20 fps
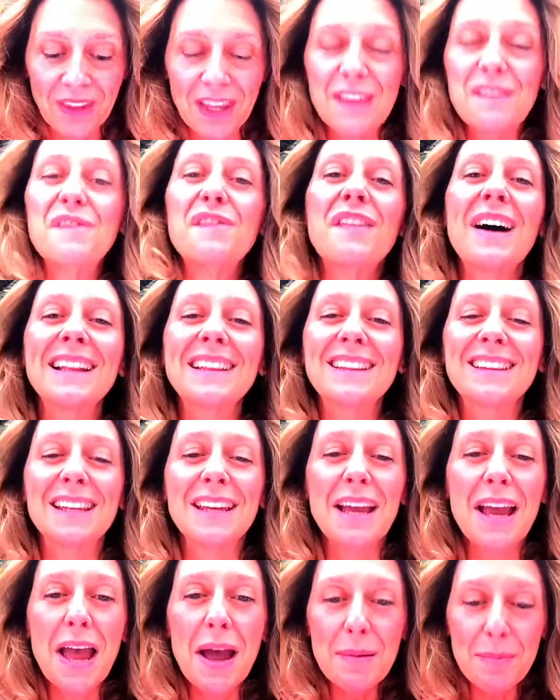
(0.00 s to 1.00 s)

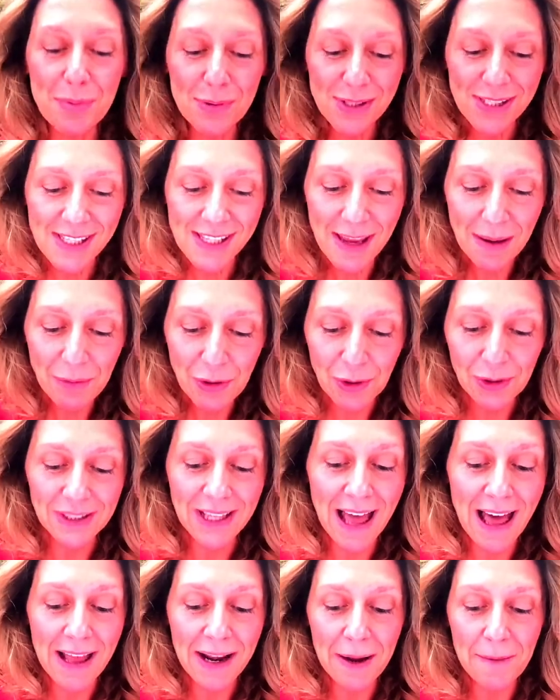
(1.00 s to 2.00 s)
Infatti possiamo
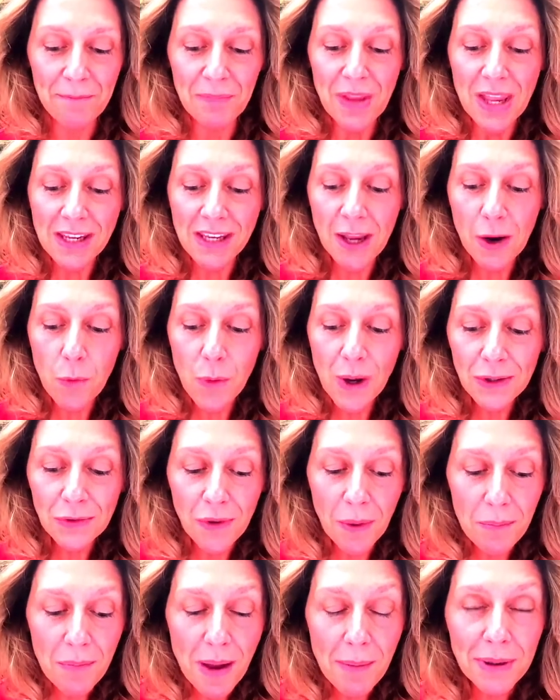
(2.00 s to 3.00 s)
notare che quanto
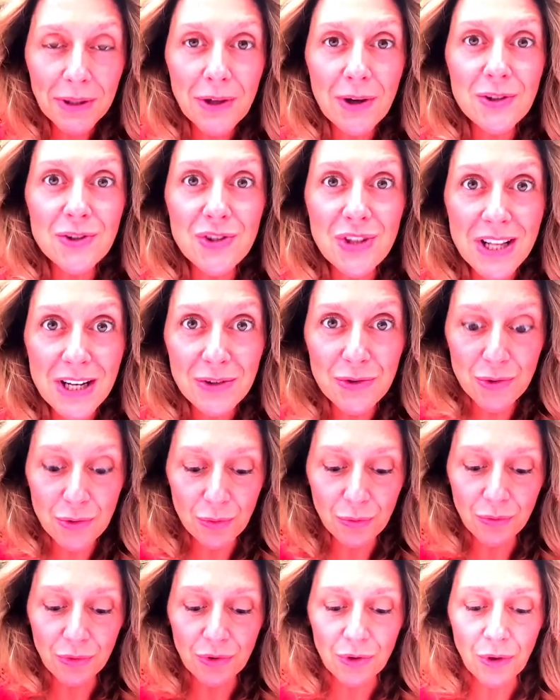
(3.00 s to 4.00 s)
abbiamo ad oggi
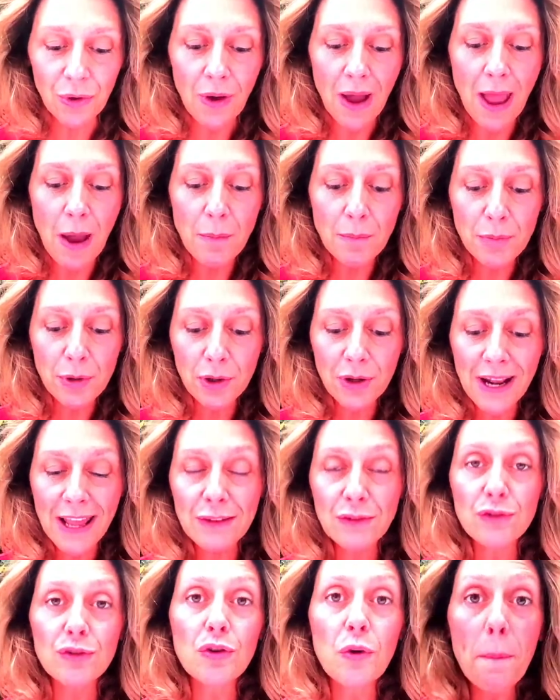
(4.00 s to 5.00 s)
raggiunto è un
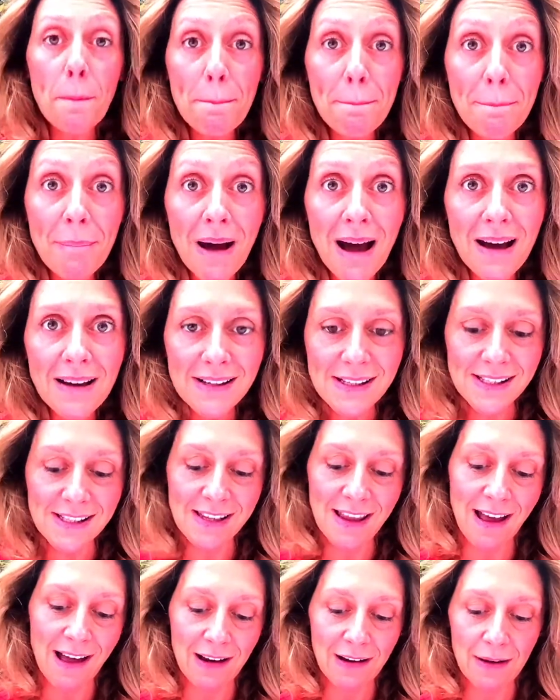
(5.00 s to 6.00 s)
progresso
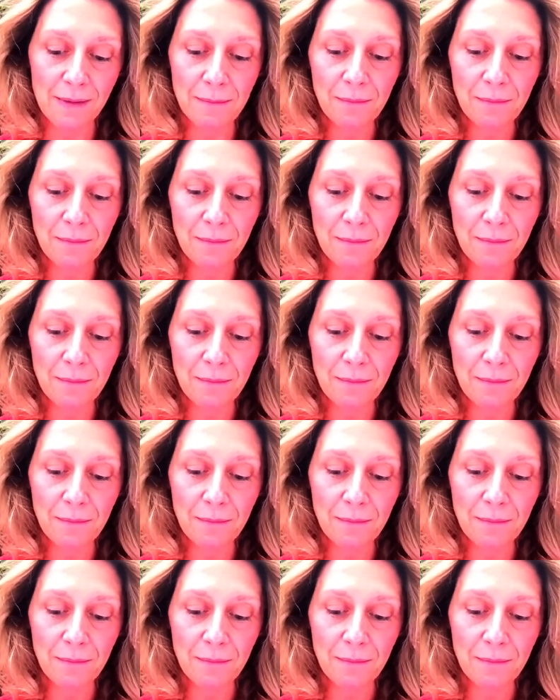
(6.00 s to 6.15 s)
parziale,